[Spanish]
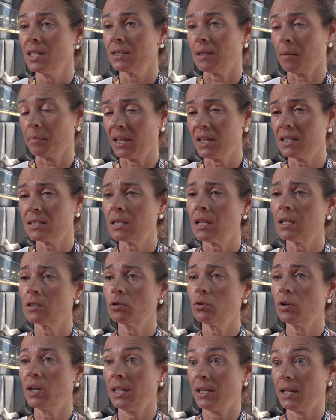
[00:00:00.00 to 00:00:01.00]
También es
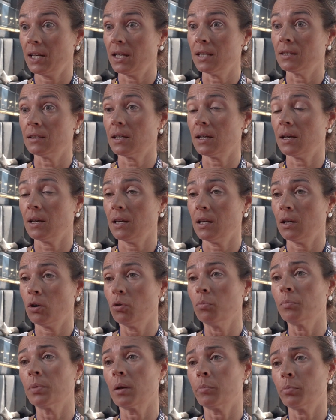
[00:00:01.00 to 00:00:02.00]
cierto que el cliente que
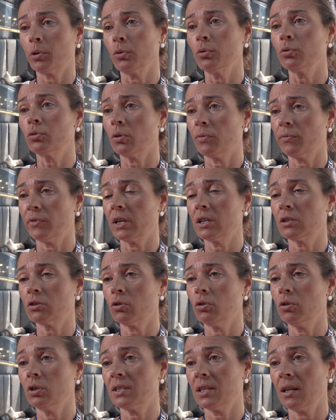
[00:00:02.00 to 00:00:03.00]
compra producto
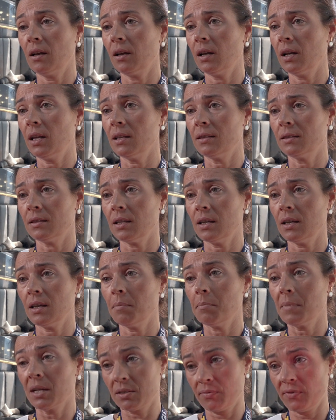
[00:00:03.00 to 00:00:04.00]
fresco es el
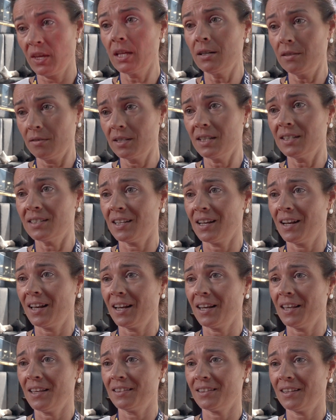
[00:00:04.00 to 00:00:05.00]
cliente más fiel, es el
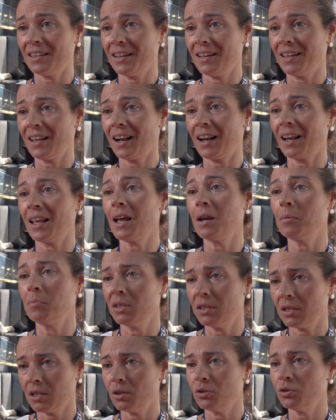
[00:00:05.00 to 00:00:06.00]
cliente que
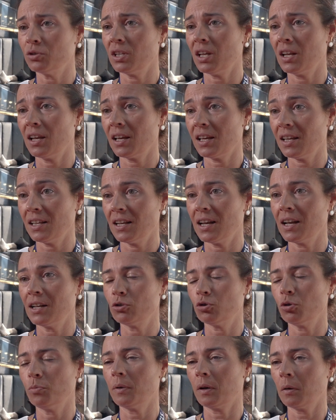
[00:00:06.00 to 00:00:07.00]
realmente no tiene que ir
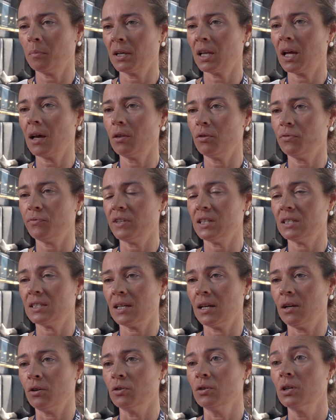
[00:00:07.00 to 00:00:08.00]
al supermercado
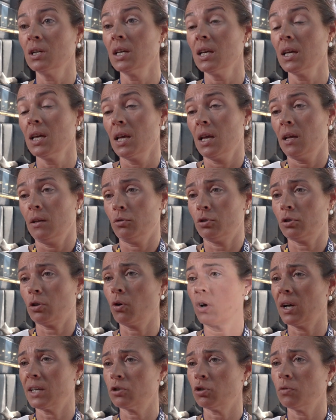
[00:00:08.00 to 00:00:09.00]
físico. En
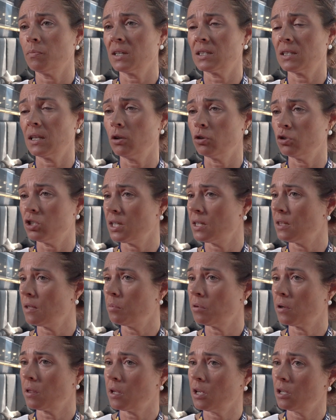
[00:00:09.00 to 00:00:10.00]
nuestro caso, más del
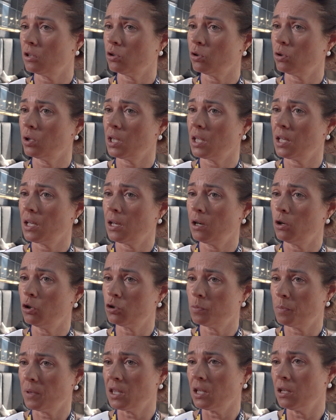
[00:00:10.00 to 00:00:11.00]
80% de
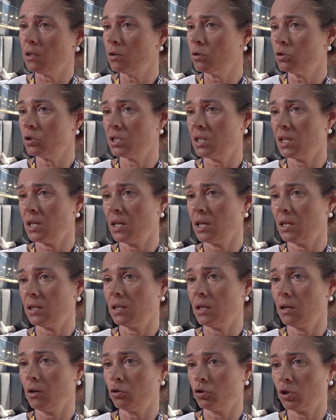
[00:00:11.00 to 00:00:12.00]
los pedidos
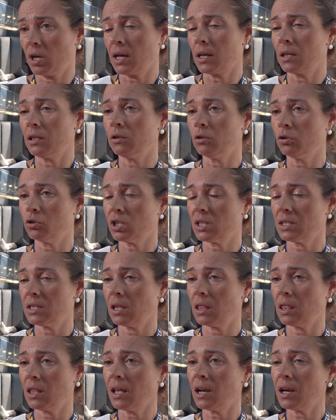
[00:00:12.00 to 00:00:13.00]
de, los carritos que
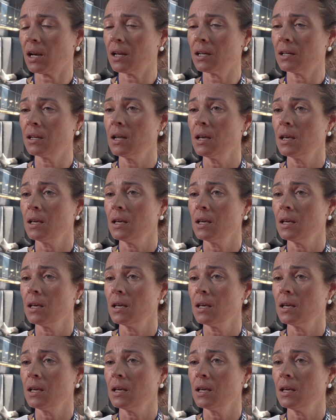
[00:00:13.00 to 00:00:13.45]
se cierran